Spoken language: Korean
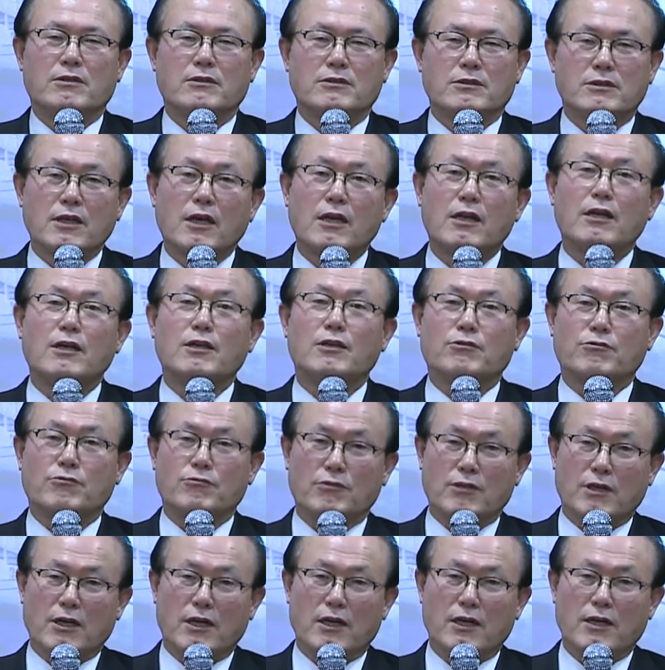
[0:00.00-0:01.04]
살아
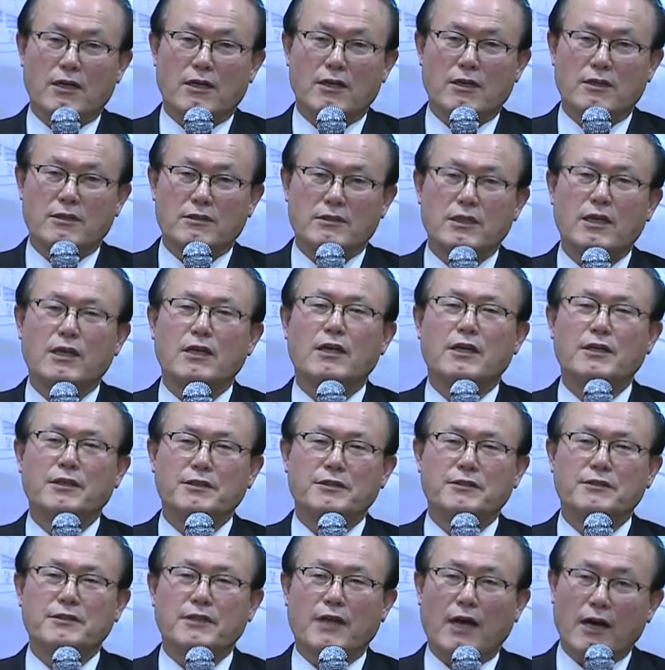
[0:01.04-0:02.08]
있구나 살아
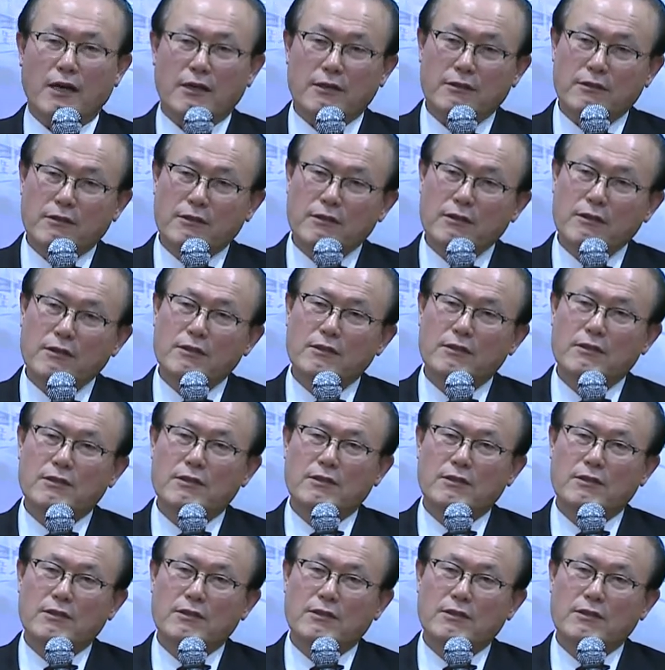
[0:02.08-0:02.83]
있는 나를